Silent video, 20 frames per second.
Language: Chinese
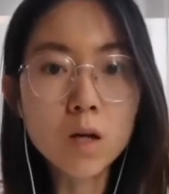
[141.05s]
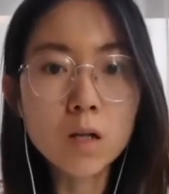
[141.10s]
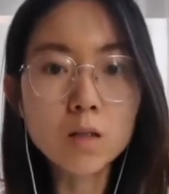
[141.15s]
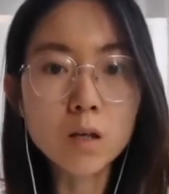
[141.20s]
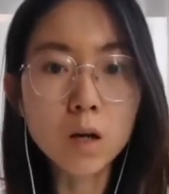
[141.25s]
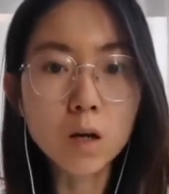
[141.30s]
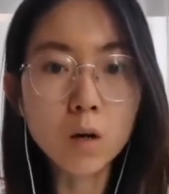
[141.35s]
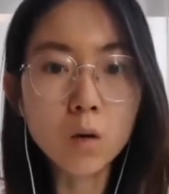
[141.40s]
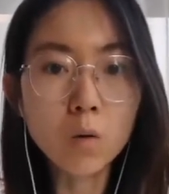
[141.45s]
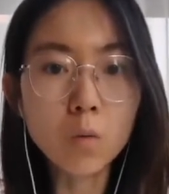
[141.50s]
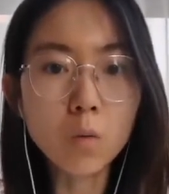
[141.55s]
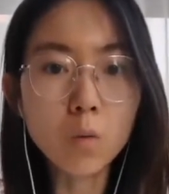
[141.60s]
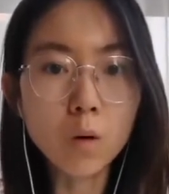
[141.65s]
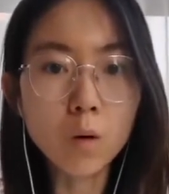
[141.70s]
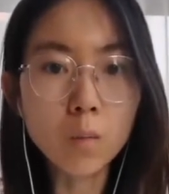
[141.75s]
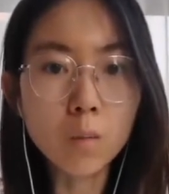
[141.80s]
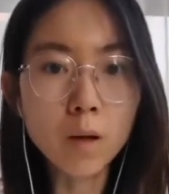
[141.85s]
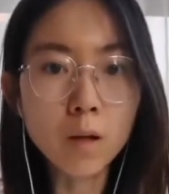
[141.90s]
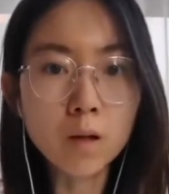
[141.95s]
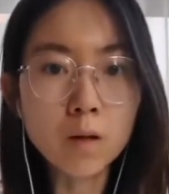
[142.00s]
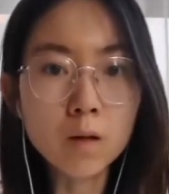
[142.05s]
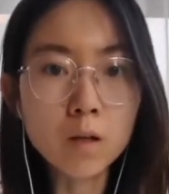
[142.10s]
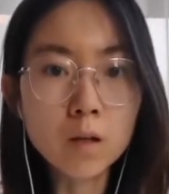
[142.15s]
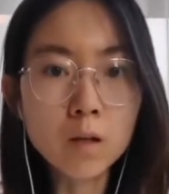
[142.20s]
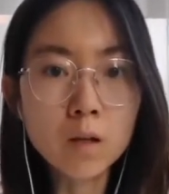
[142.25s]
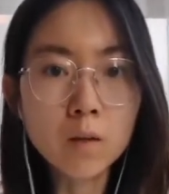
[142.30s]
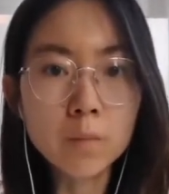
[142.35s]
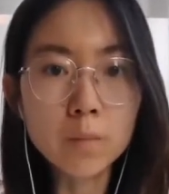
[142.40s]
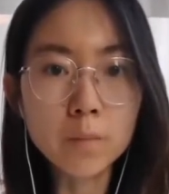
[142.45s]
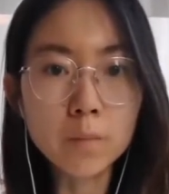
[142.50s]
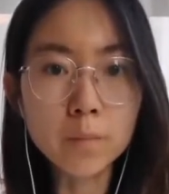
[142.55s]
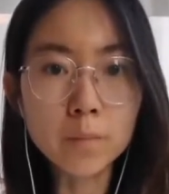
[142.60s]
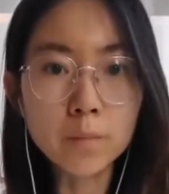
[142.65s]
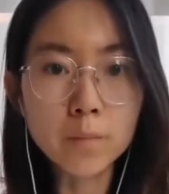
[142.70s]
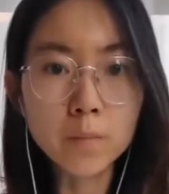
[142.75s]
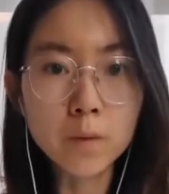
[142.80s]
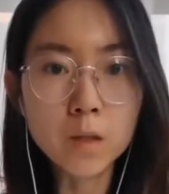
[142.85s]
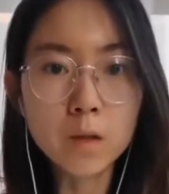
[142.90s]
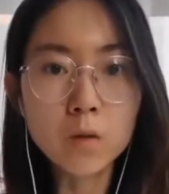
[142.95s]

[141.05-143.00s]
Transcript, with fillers: 然后我们嗯